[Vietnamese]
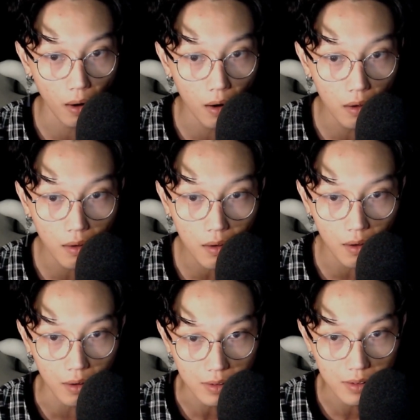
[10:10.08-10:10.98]
đứng
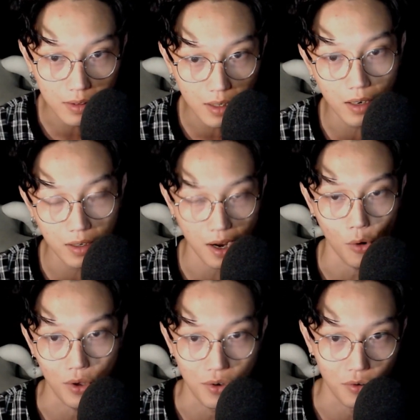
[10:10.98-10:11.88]
ở trên
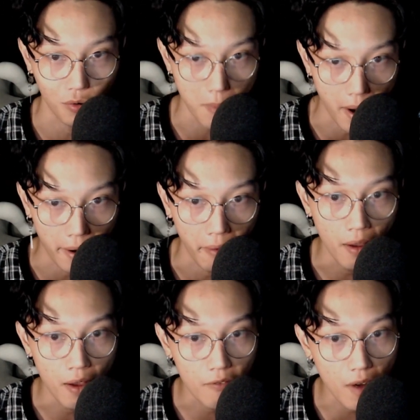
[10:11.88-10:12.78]
đầu giường của bạn
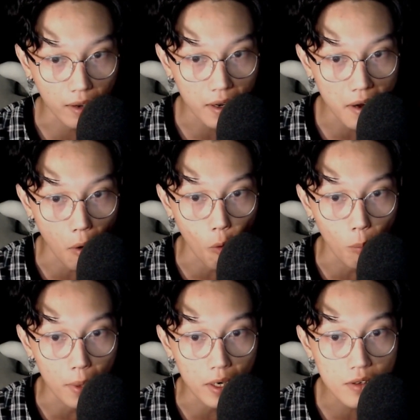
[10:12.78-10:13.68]
và cái đầu
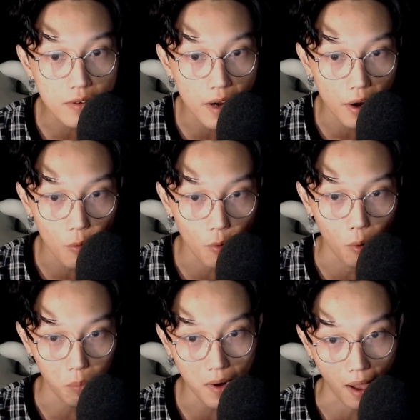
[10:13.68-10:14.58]
bị treo
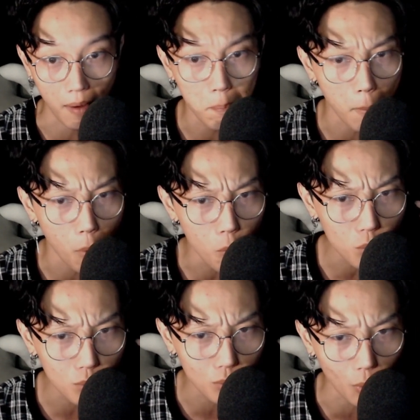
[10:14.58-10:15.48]
lủng lẳng, máu
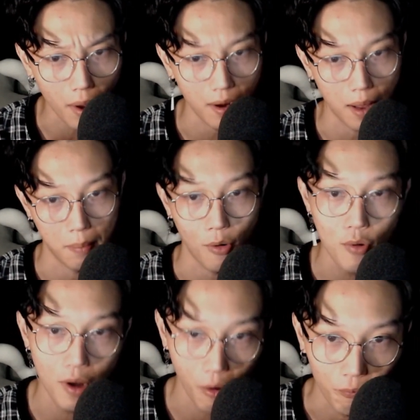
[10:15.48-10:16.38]
toàn là máu
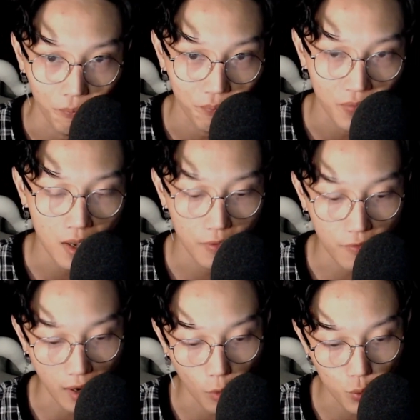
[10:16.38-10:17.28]
không.
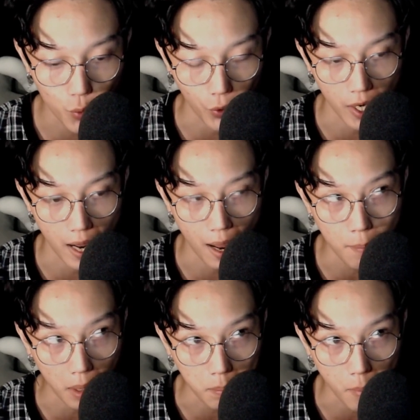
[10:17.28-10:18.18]
Và câu chuyện này
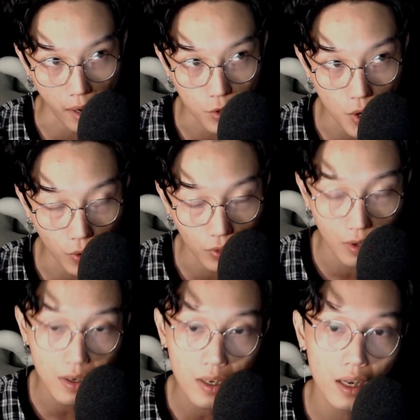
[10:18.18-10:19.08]
ám ảnh bạn cho
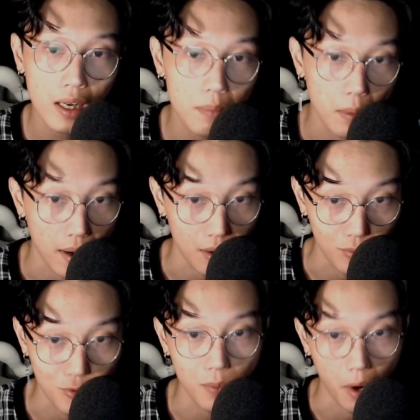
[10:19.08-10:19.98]
tới khi mà bạn học
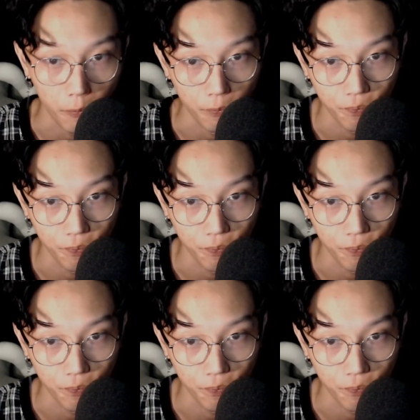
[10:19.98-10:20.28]
trung học.